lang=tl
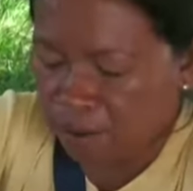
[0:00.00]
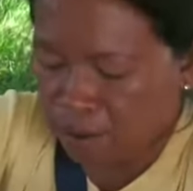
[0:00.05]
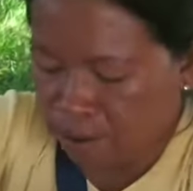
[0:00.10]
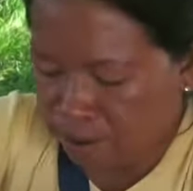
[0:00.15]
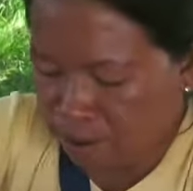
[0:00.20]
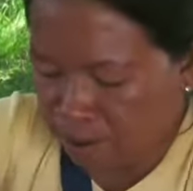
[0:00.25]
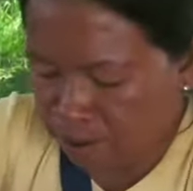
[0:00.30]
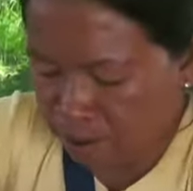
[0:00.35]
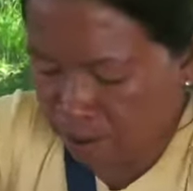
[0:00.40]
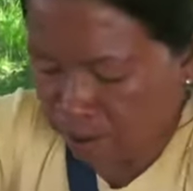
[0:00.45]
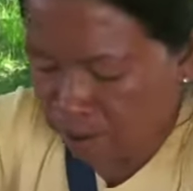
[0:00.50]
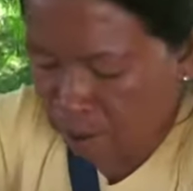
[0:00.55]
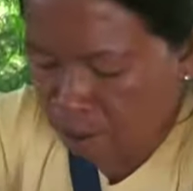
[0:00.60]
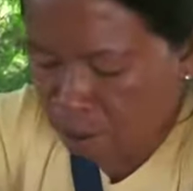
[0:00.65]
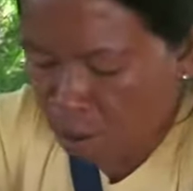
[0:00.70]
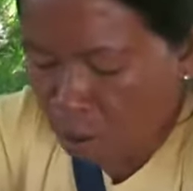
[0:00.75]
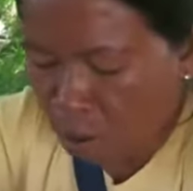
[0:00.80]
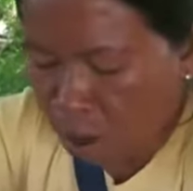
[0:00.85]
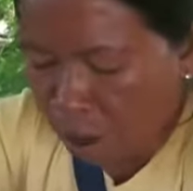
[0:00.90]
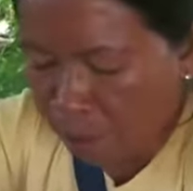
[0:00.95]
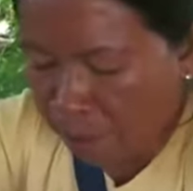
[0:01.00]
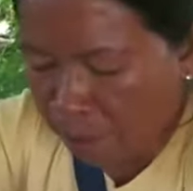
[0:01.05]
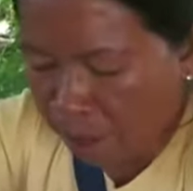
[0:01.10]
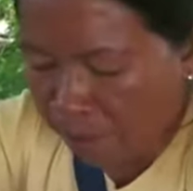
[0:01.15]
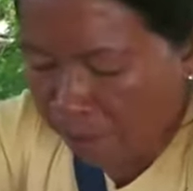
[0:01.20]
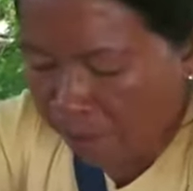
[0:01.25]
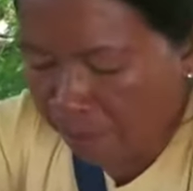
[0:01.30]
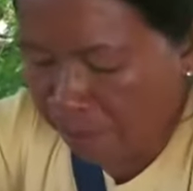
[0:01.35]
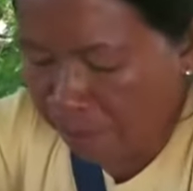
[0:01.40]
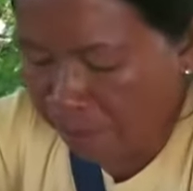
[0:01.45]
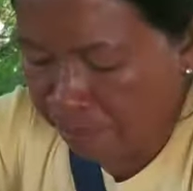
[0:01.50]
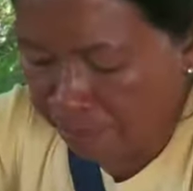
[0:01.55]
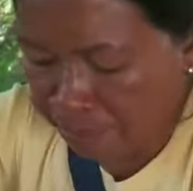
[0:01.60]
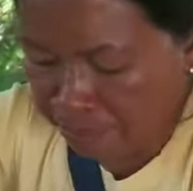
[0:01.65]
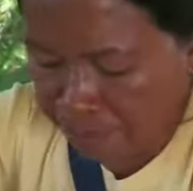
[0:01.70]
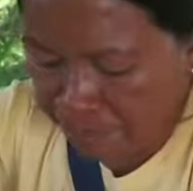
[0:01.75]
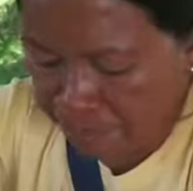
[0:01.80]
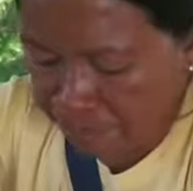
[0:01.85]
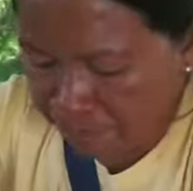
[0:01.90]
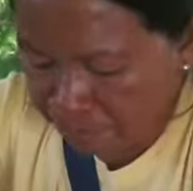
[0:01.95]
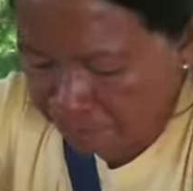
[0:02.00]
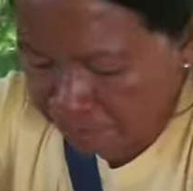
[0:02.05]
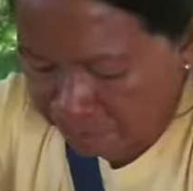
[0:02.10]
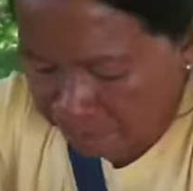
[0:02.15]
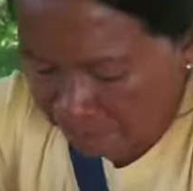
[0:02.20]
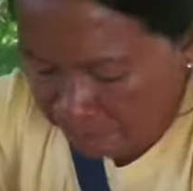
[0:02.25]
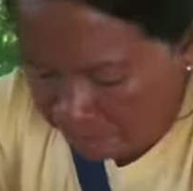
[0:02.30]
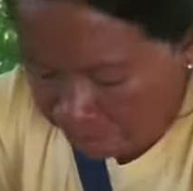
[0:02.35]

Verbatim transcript: Bila na na siya? Tuha, ma'am. Pila na